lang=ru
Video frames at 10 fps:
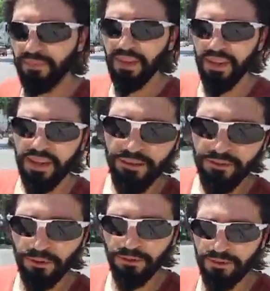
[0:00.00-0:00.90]
И я
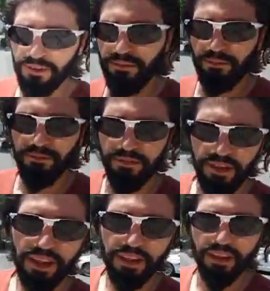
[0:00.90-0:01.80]
вот вы,
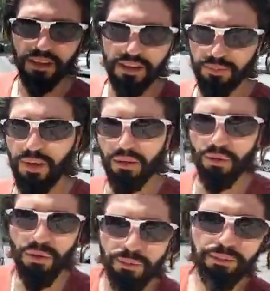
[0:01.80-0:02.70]
вылетел из
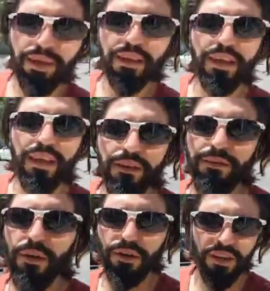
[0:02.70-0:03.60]
Баку, поехал
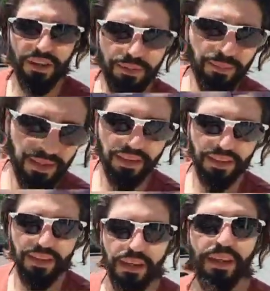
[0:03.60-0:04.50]
в город Измир,
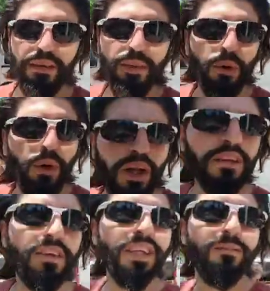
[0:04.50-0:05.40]
погулял
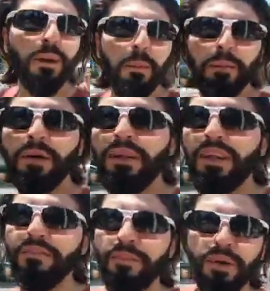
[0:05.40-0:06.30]
в Измире, побыл
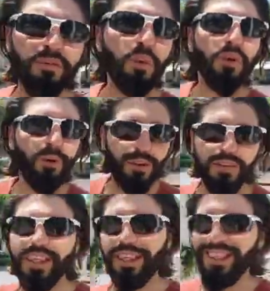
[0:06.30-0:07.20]
там во многих
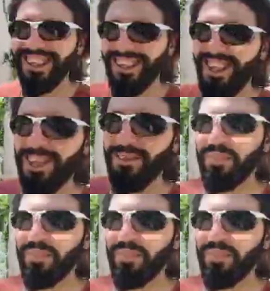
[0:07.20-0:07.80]
университетах –